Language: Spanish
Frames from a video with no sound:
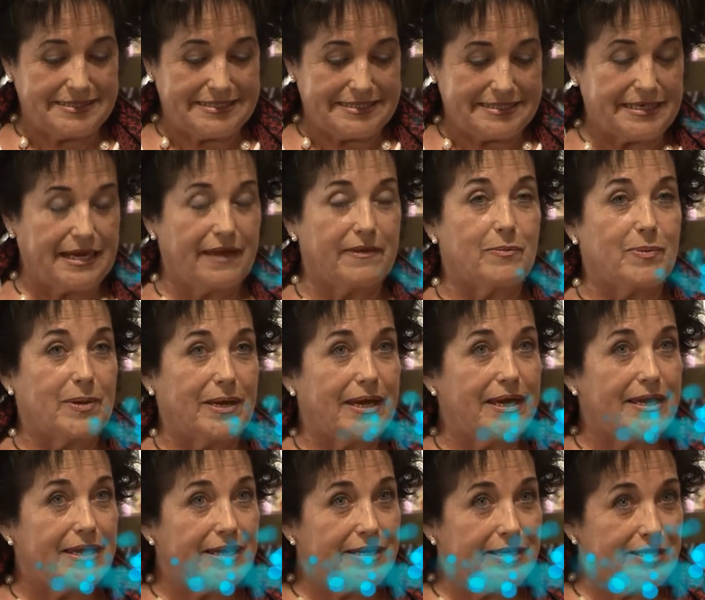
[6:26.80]
ya de
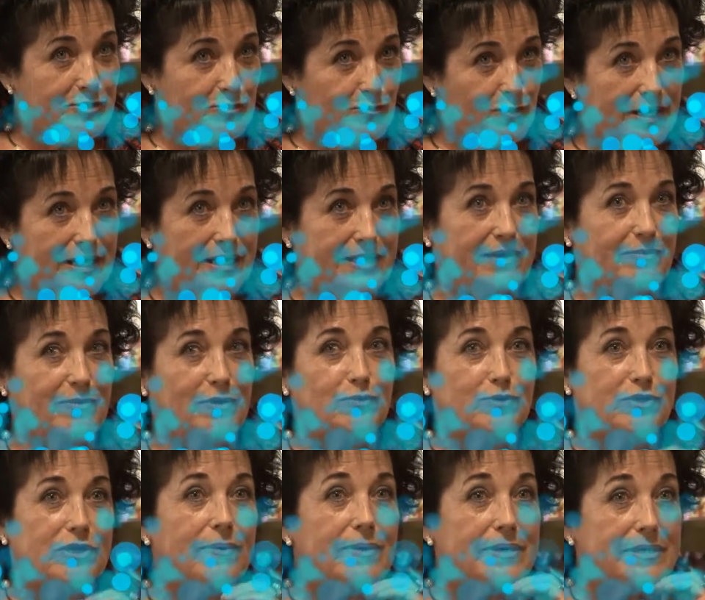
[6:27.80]
pequeña en la escuela, ya me
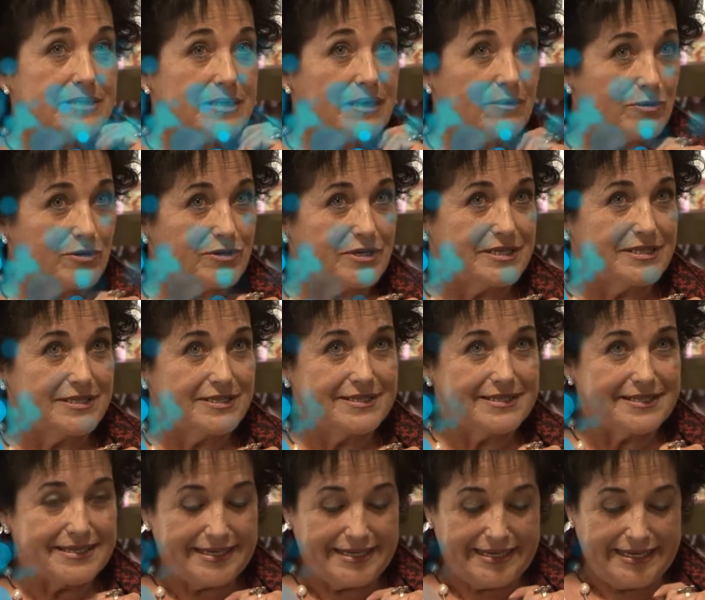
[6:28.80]
gustaban las labores.
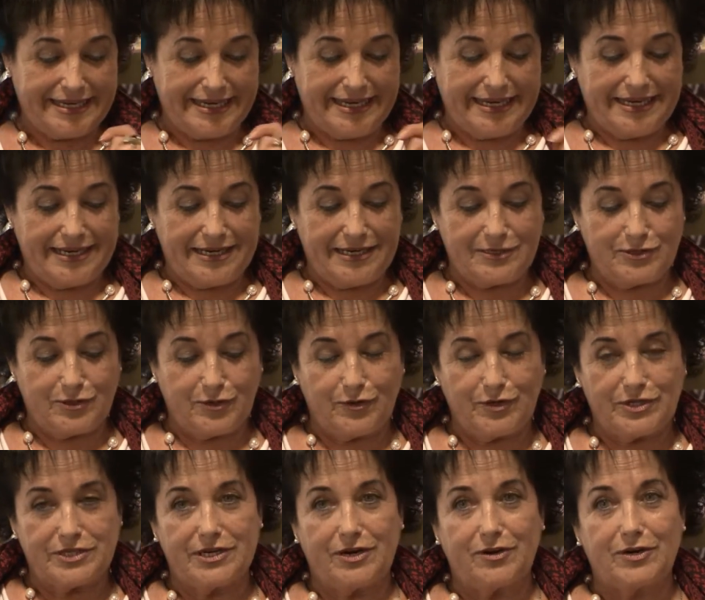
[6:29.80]

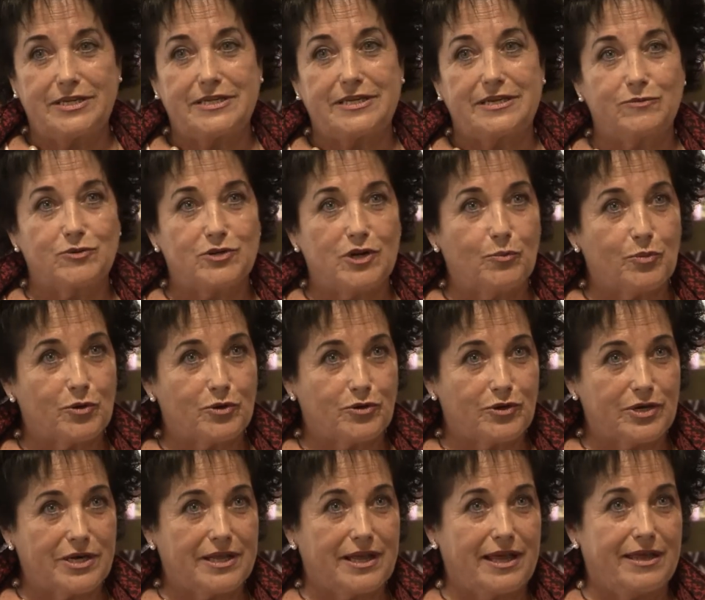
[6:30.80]
Entonces ahora tenemos la
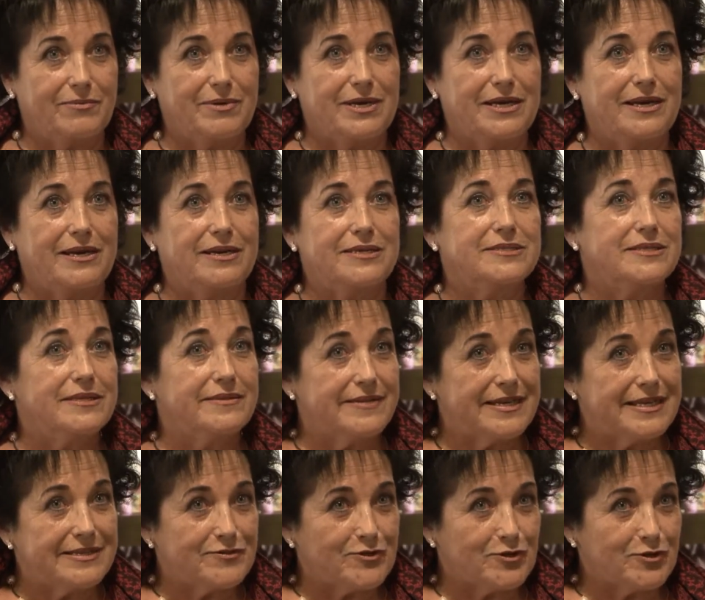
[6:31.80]
oportunidad de venir a este
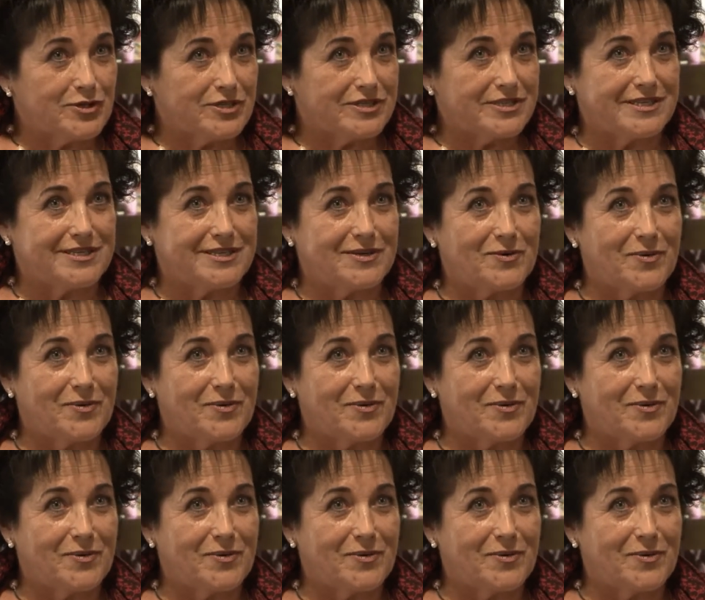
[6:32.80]
centro que está tan